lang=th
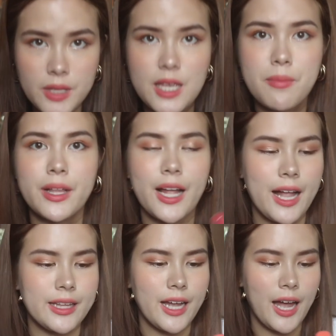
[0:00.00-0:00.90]
ดีเหมือน
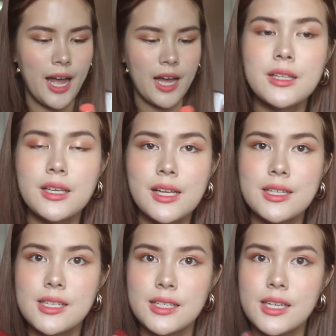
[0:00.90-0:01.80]
กันนะคะตัวนี้เนี่ย
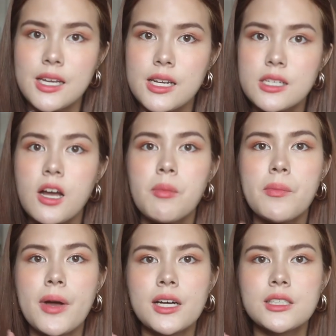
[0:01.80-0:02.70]
สีที่ลิลลี่ชอบ
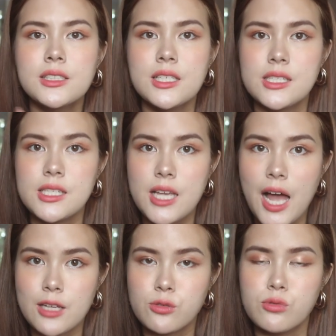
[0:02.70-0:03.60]
มากๆคือสี
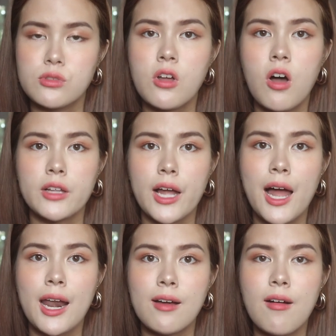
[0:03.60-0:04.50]
CR02 นะ
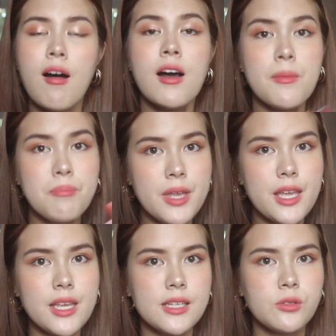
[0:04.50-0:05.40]
คะแล้วก็
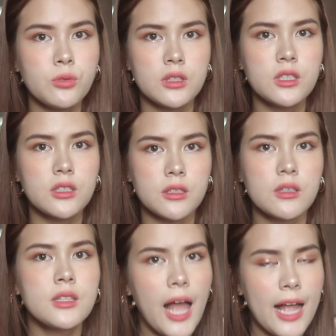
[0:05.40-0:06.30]
BE01
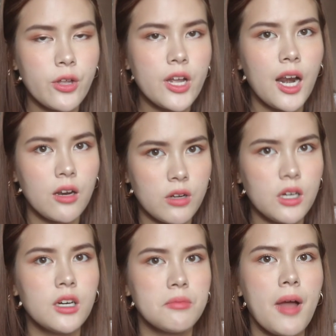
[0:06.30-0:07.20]
ทาด้วยกันแล้ว
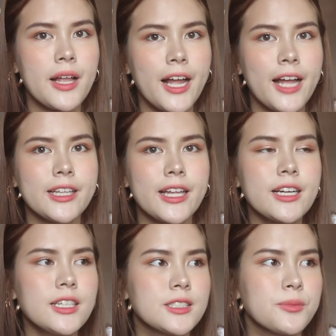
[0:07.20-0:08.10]
เกิดมากนะคะแต่
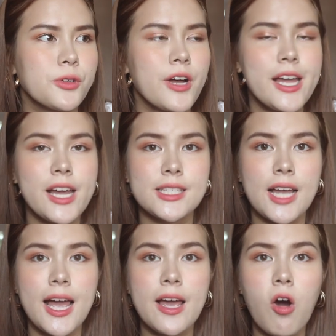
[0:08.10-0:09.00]
ถ้าเกิดสมมติใครอยากจะ
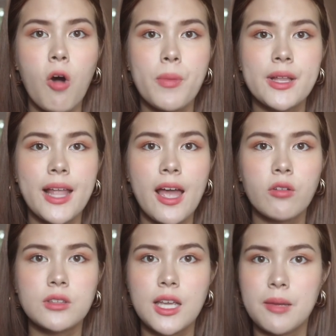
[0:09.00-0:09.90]
ให้ออกเป็นแนว
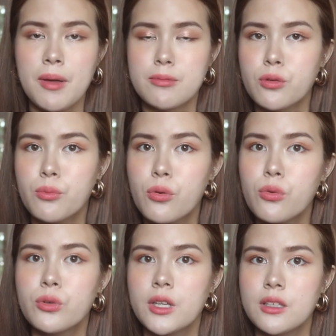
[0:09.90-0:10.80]
ติ่งแบบชม
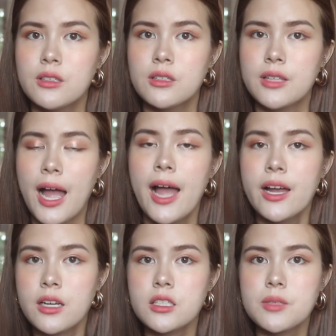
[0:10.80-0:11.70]
พูนิดนึงนะ
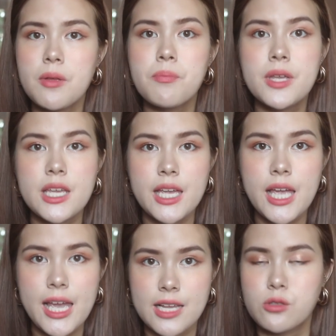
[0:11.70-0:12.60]
ก็จะเป็น
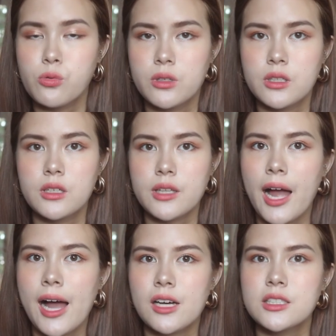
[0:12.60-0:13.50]
PK01
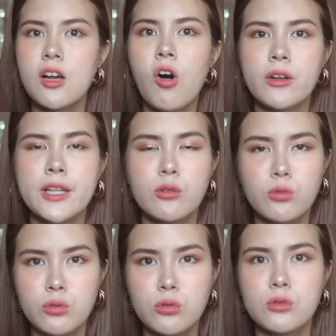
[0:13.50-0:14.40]
นะคะก็จะออกแนว
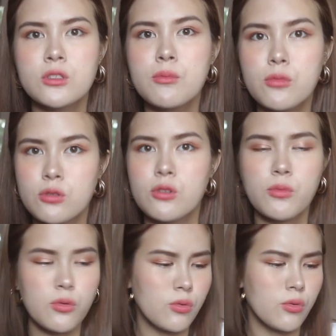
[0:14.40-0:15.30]
นูดชม
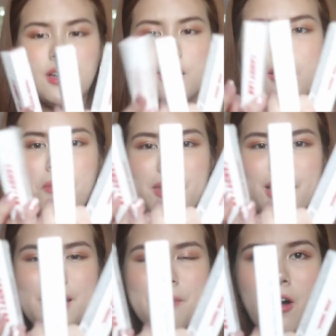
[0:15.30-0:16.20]
พูแล้วก็มี
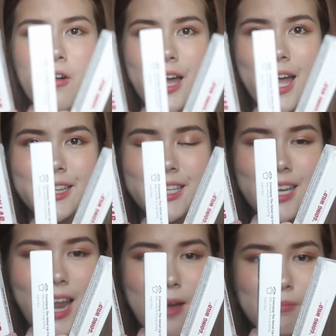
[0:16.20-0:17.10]
ลิปของ Candy
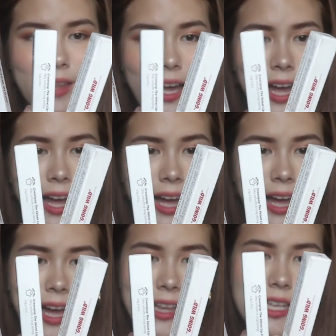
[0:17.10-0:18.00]
Lab นะคะ
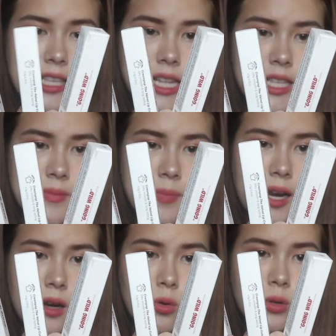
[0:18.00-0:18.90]
อันนี้เรียกจะเป็
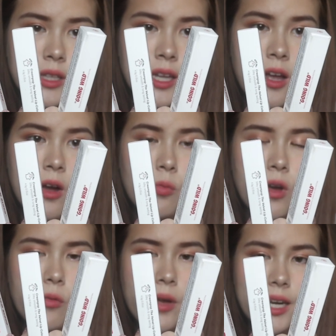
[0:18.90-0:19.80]
นรุ่น
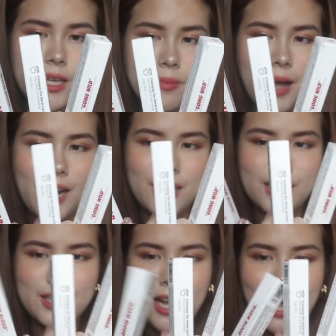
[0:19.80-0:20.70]
Velvet Lip
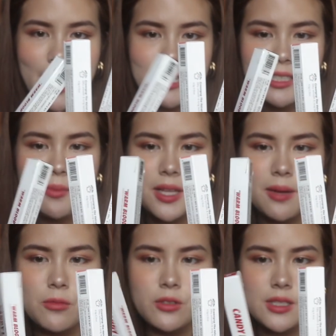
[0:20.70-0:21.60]
Color นะคะซื้อมา
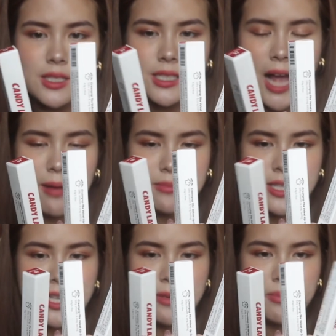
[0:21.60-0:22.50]
ทั้งหมด3
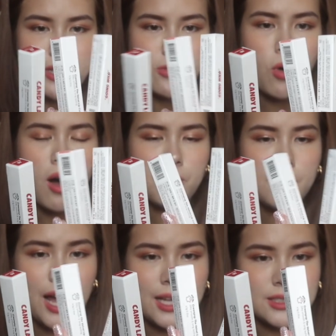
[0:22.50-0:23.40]
สีมี Warm
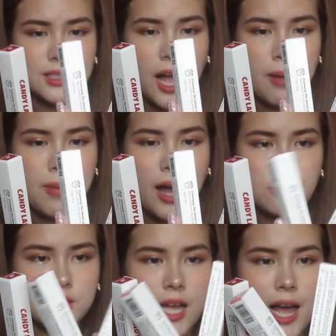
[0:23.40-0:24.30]
Blood
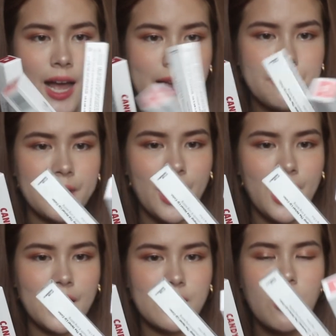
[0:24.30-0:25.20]
About Time นะ
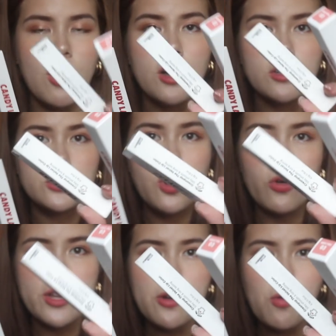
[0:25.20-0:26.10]
คะแล้วก็
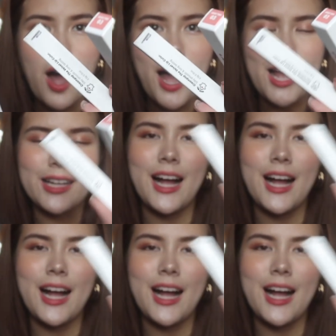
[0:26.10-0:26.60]
Going Wild